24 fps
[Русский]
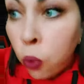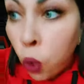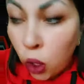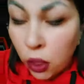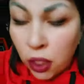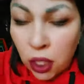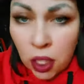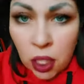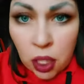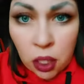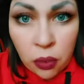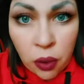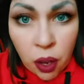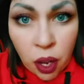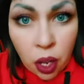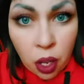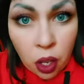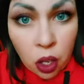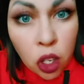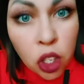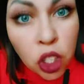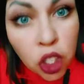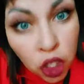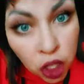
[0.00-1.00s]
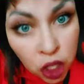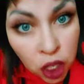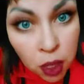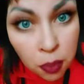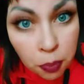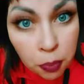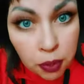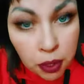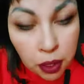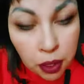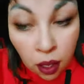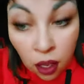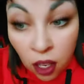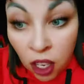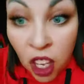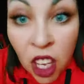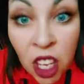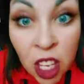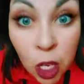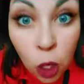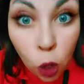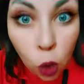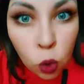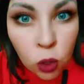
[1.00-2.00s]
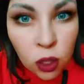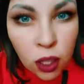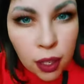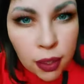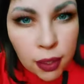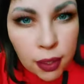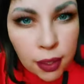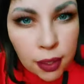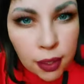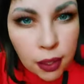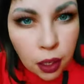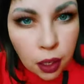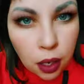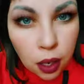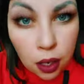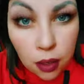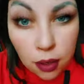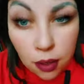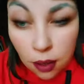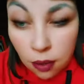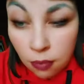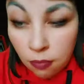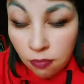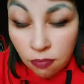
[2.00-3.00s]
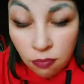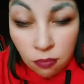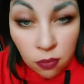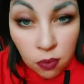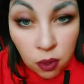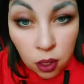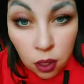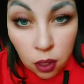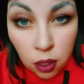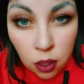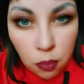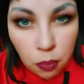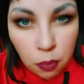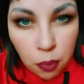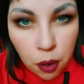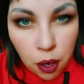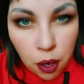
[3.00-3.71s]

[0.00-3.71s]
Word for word: вот они твои чипсы, и никуда ты, зараза, не